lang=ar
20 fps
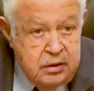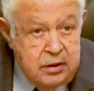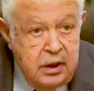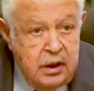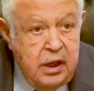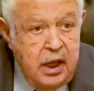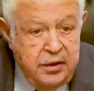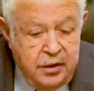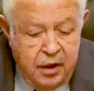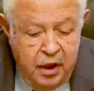
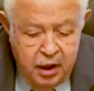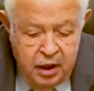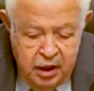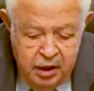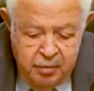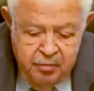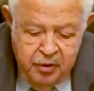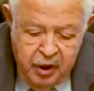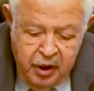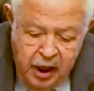إلى
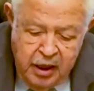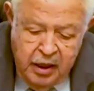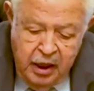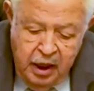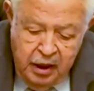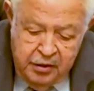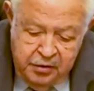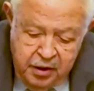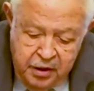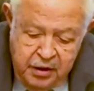النقيب رجاء
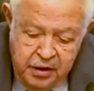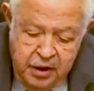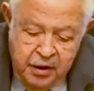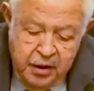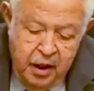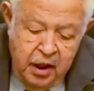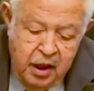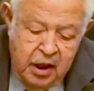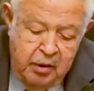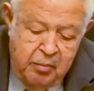عطية
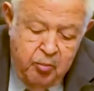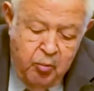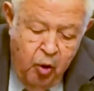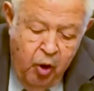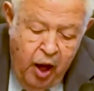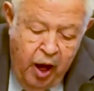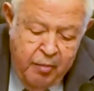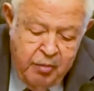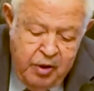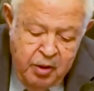نقيب
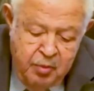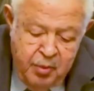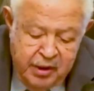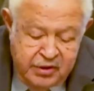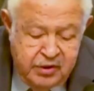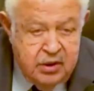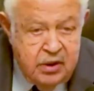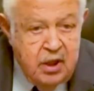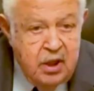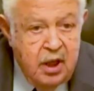محامي
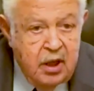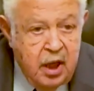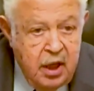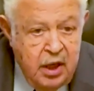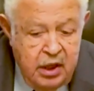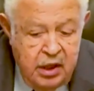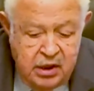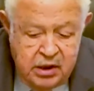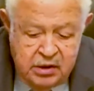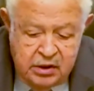مصر
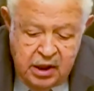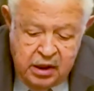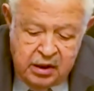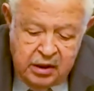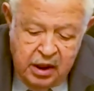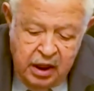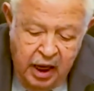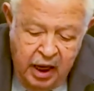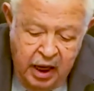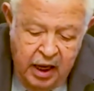رئيس
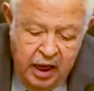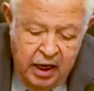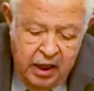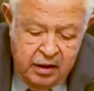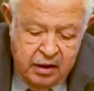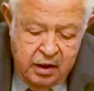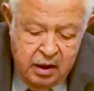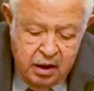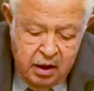اتحاد